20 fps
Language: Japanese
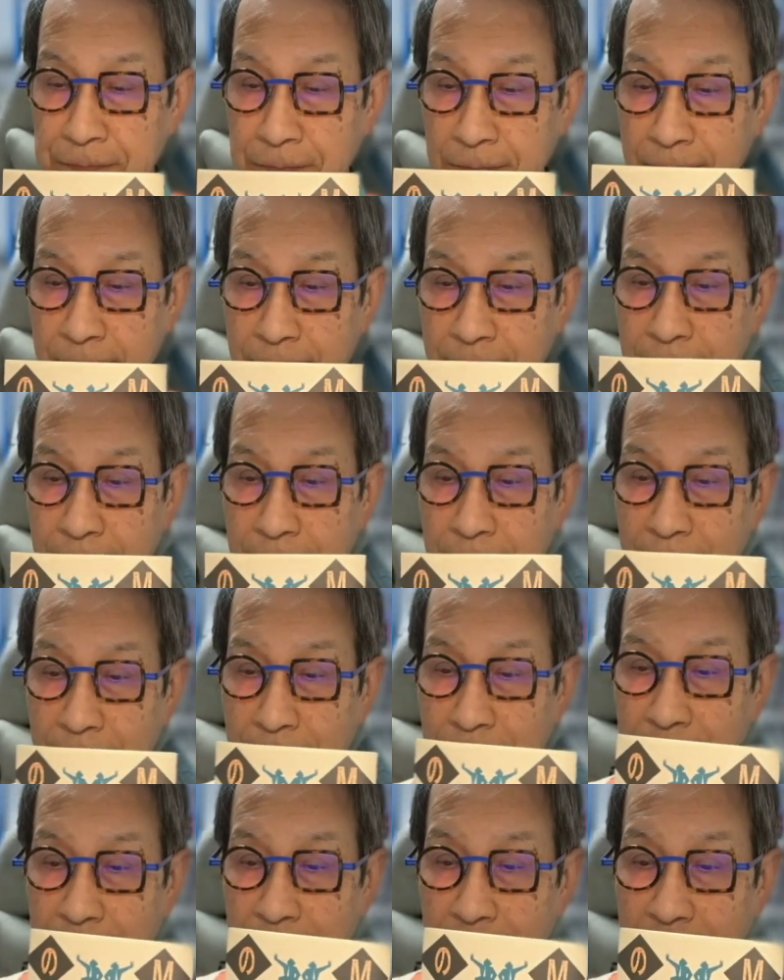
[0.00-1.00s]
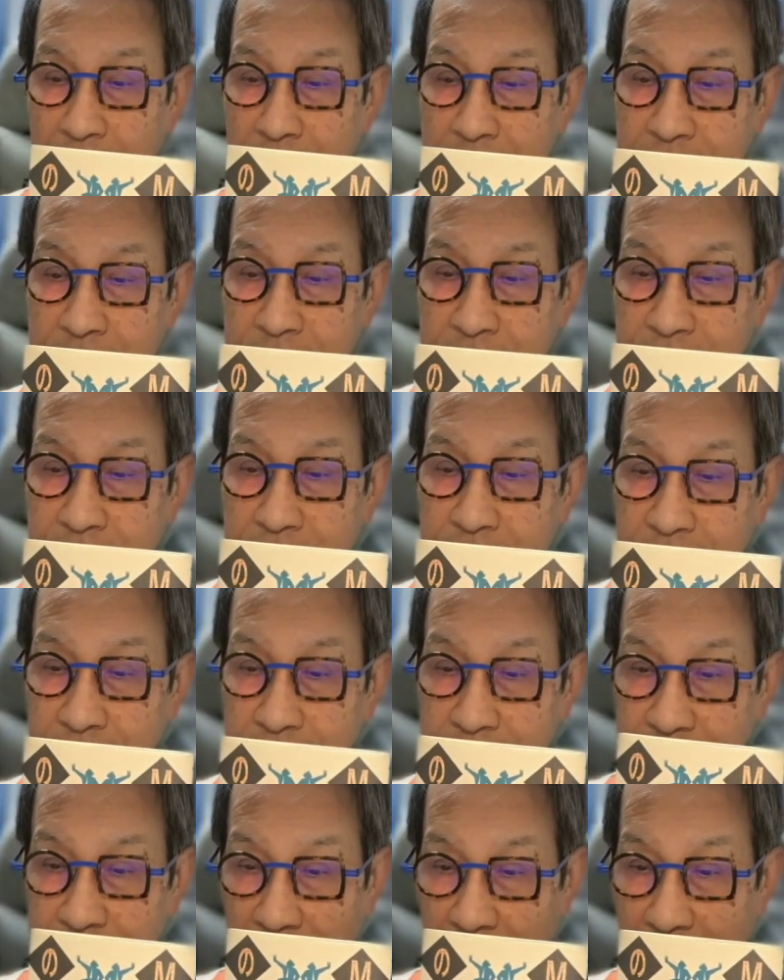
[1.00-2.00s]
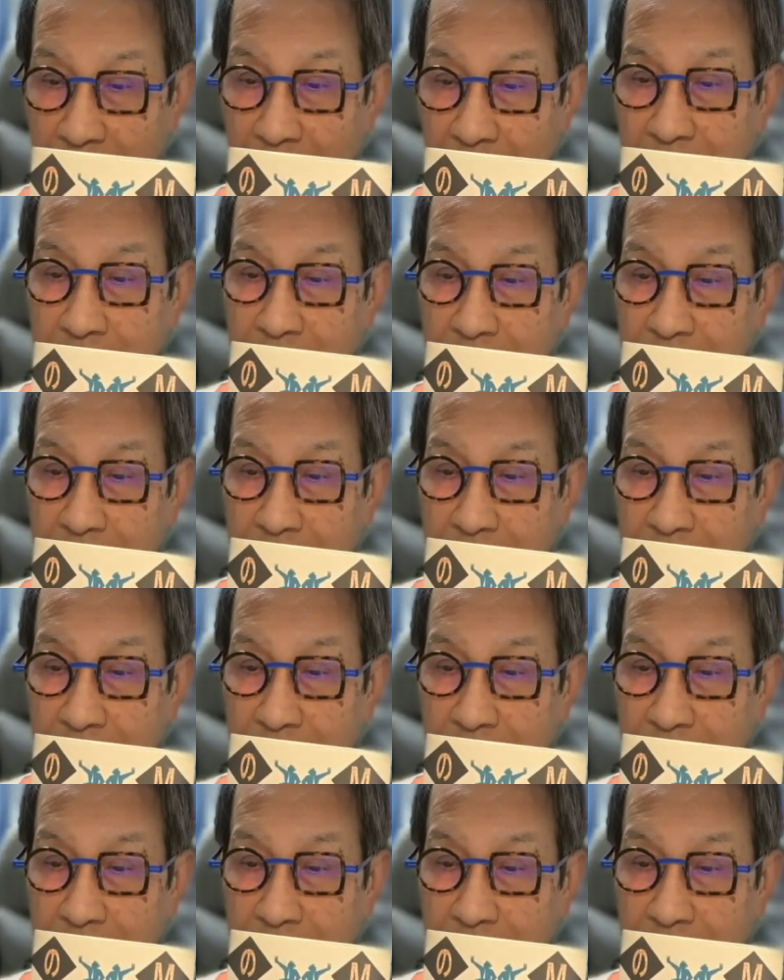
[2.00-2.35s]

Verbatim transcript: うん、綴った。